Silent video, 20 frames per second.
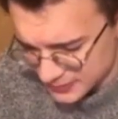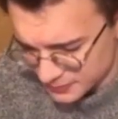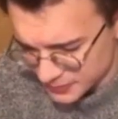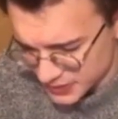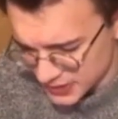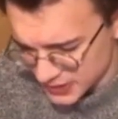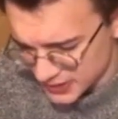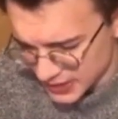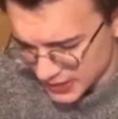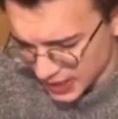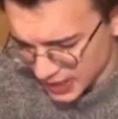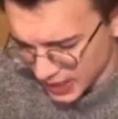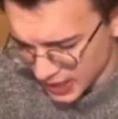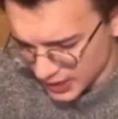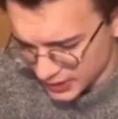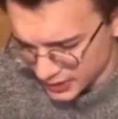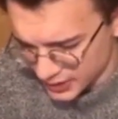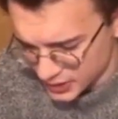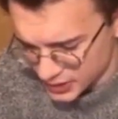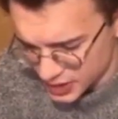bir
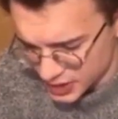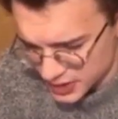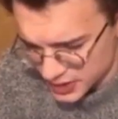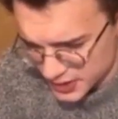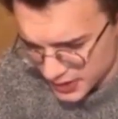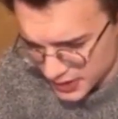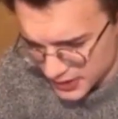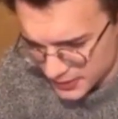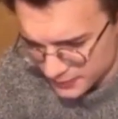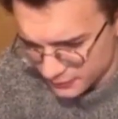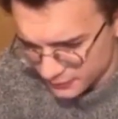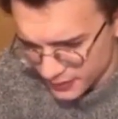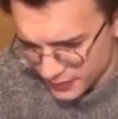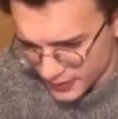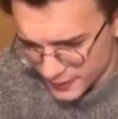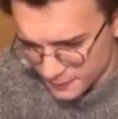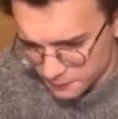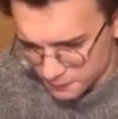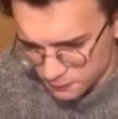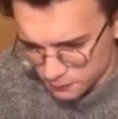anlayışa sahip ve
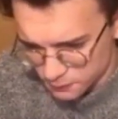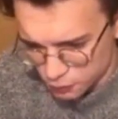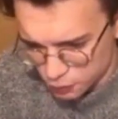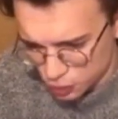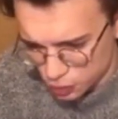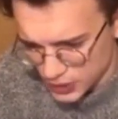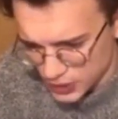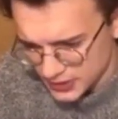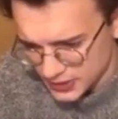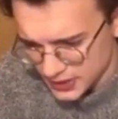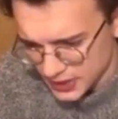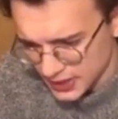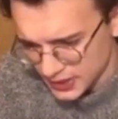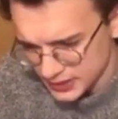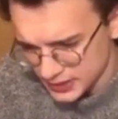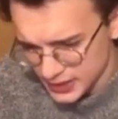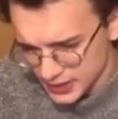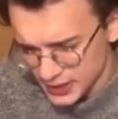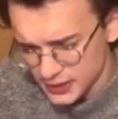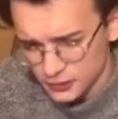buna
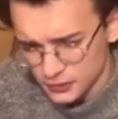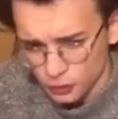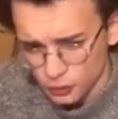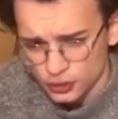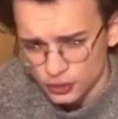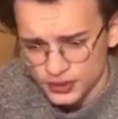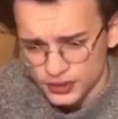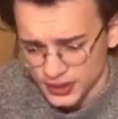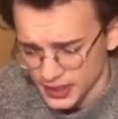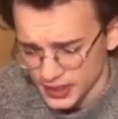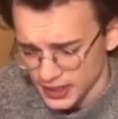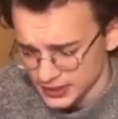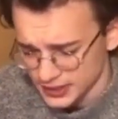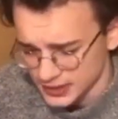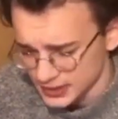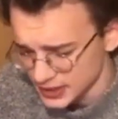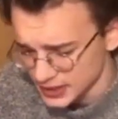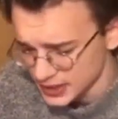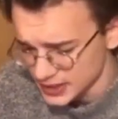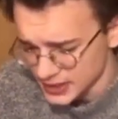dayanarak ortaya
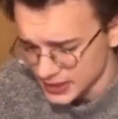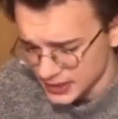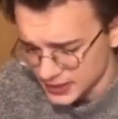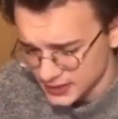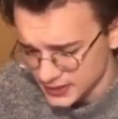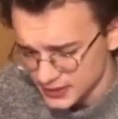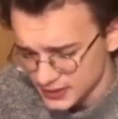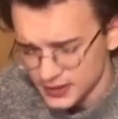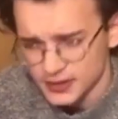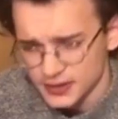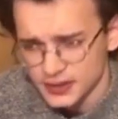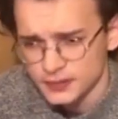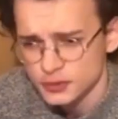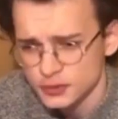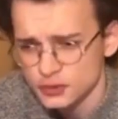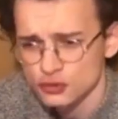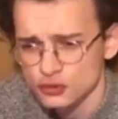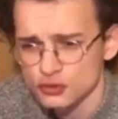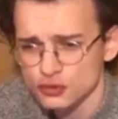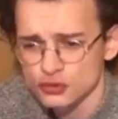diyalektik dediğimiz
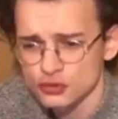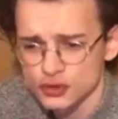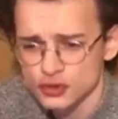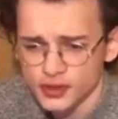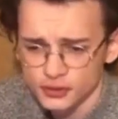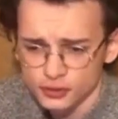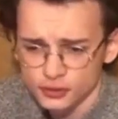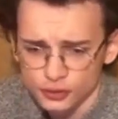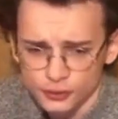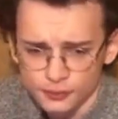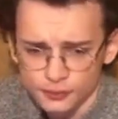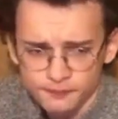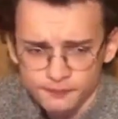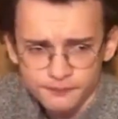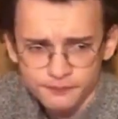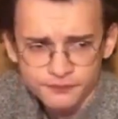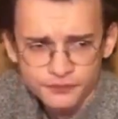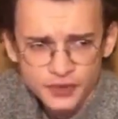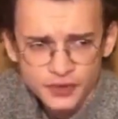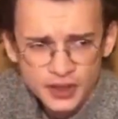hususu atıyor.
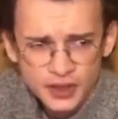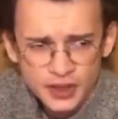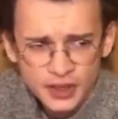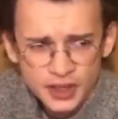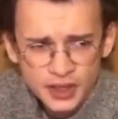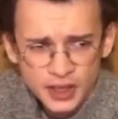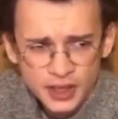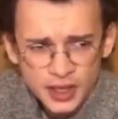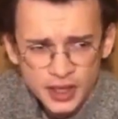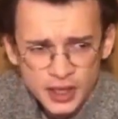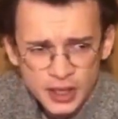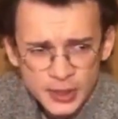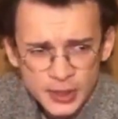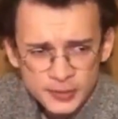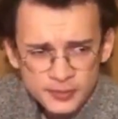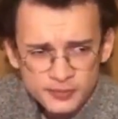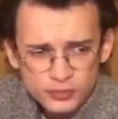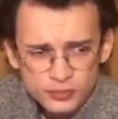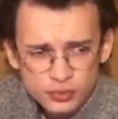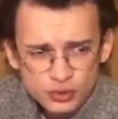
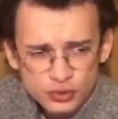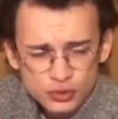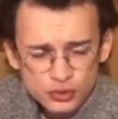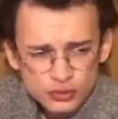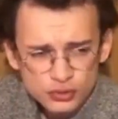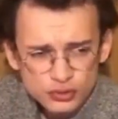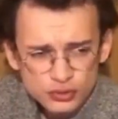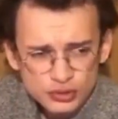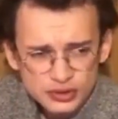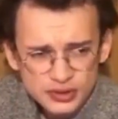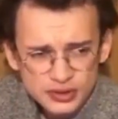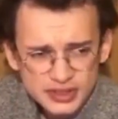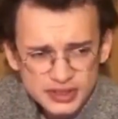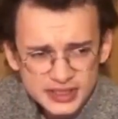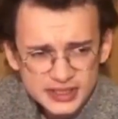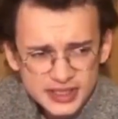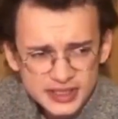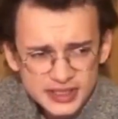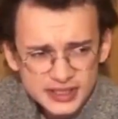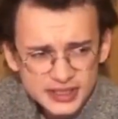Bunun
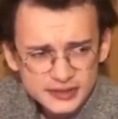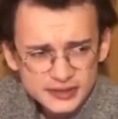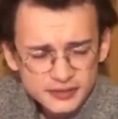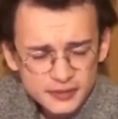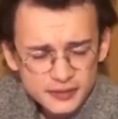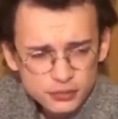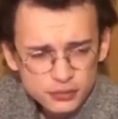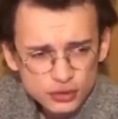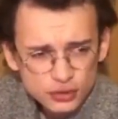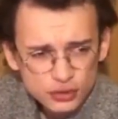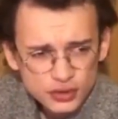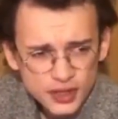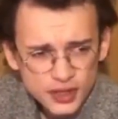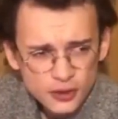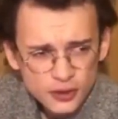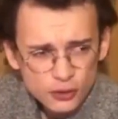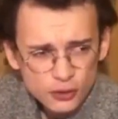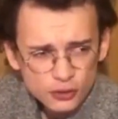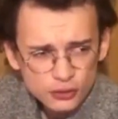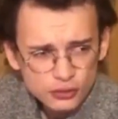niteliği ve bunun ne
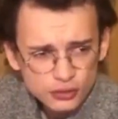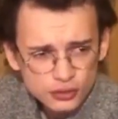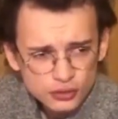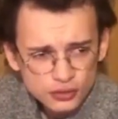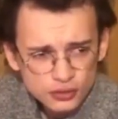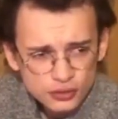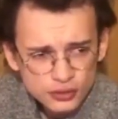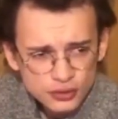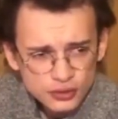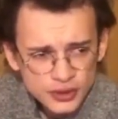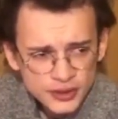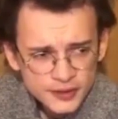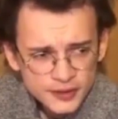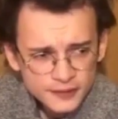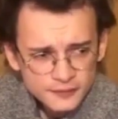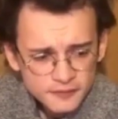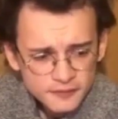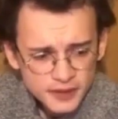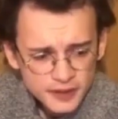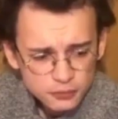olduğu
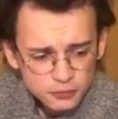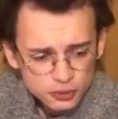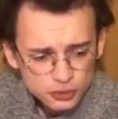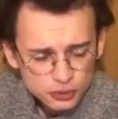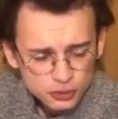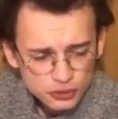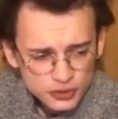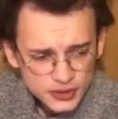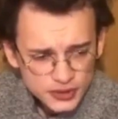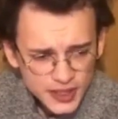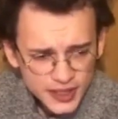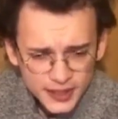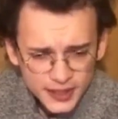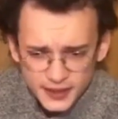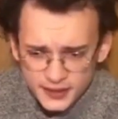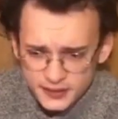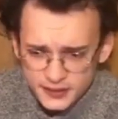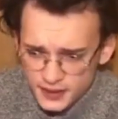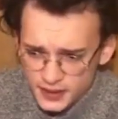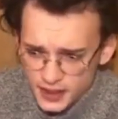ve bunun nelere
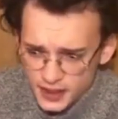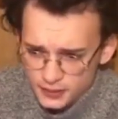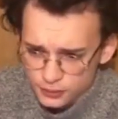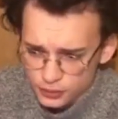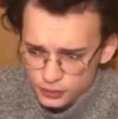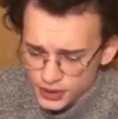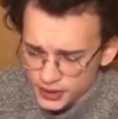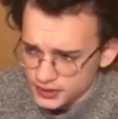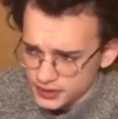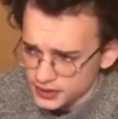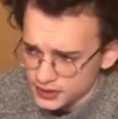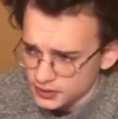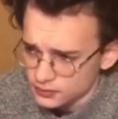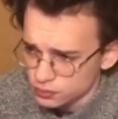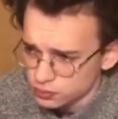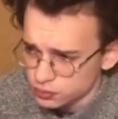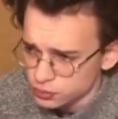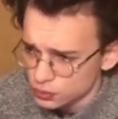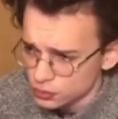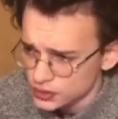tekabül ettiği,
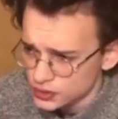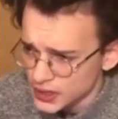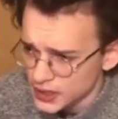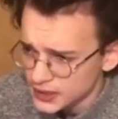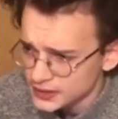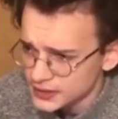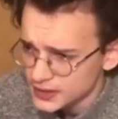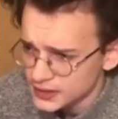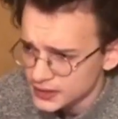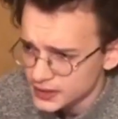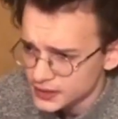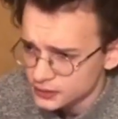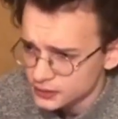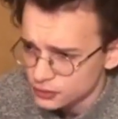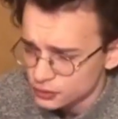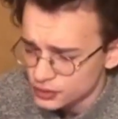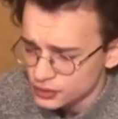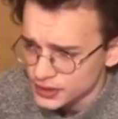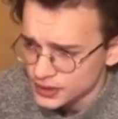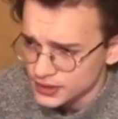bundan nelerin
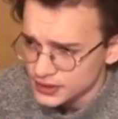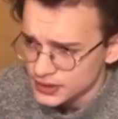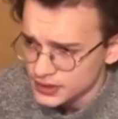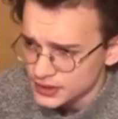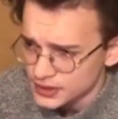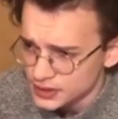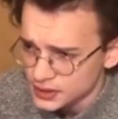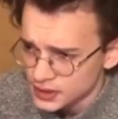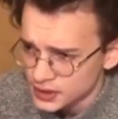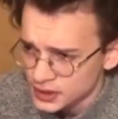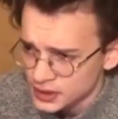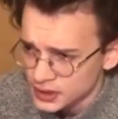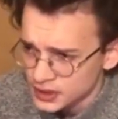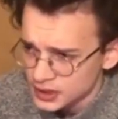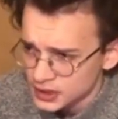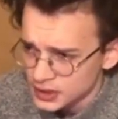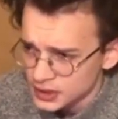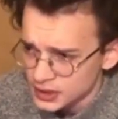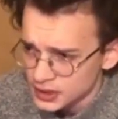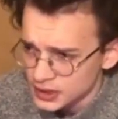türediği
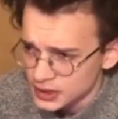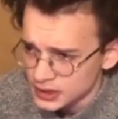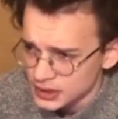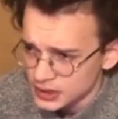e,